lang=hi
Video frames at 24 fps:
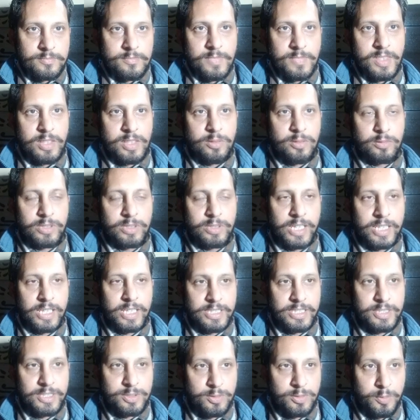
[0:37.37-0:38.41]
तो तेरह
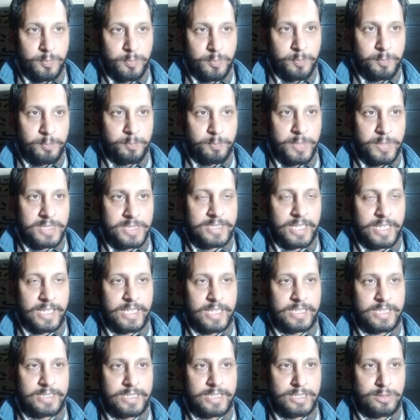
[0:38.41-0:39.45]
तीन सौ पर
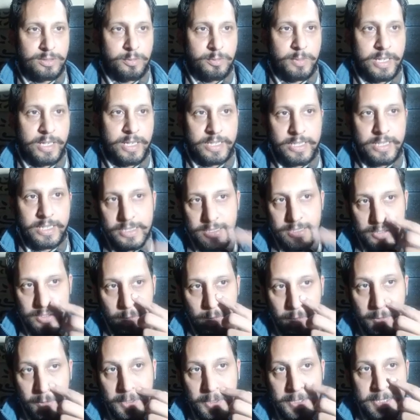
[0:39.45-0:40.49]
सेलिंग थी तो मार्केट
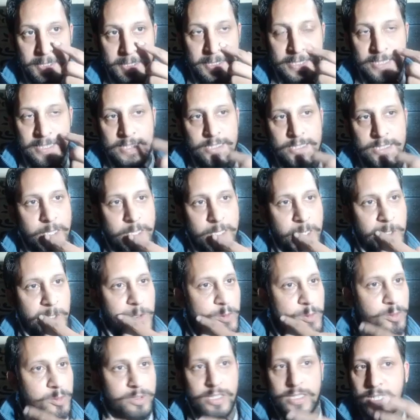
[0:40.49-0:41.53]
डिस्काउंट तेरह दो
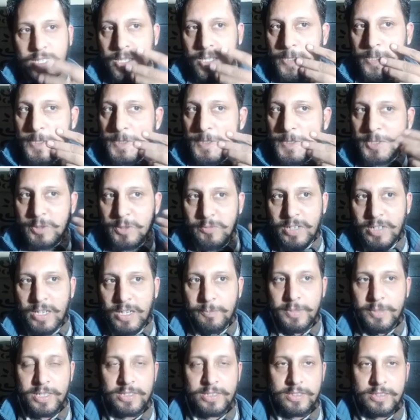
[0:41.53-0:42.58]
सौ तक आनी थी वहाँ
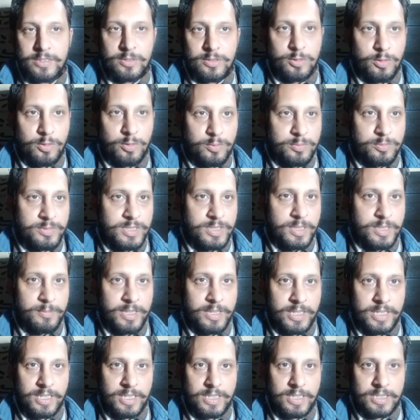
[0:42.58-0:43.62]
पे धूम
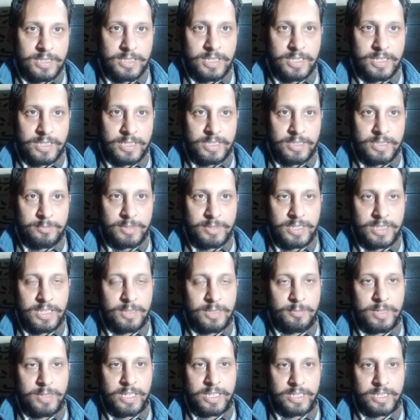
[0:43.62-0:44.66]
धमाका करके मतलब
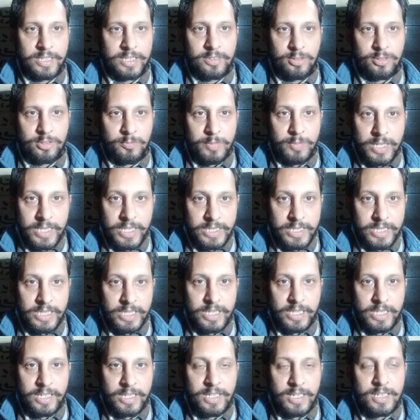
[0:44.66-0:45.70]
मार्केट को बाय किया
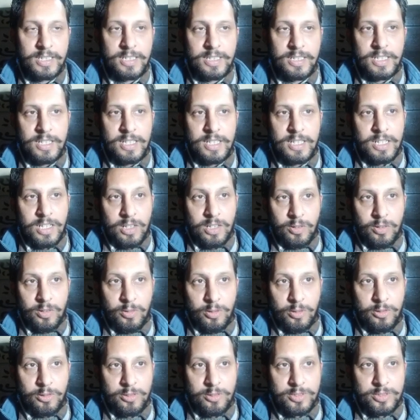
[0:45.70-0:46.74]
गया
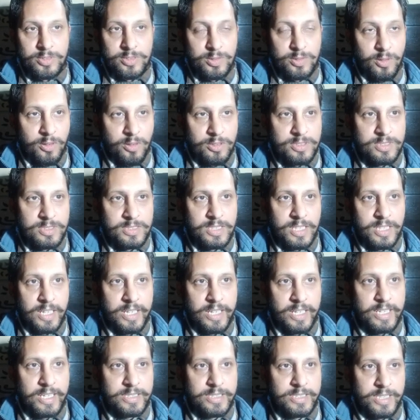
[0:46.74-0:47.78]
और स्टॉक्स
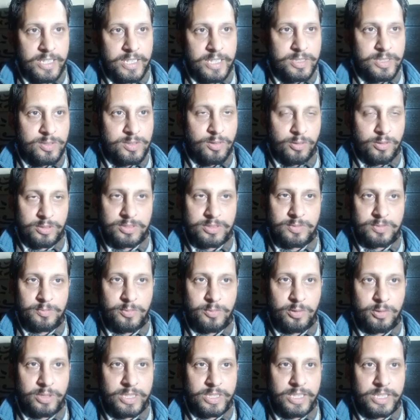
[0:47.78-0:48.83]
सारे के सारे स्टॉक्स
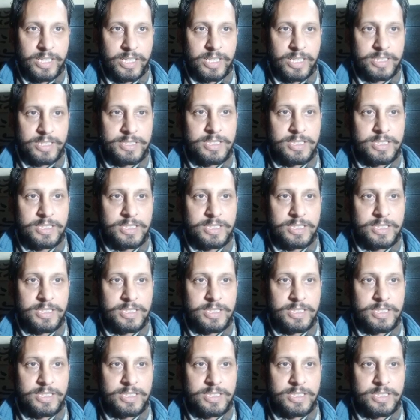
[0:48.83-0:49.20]
बुक किए आज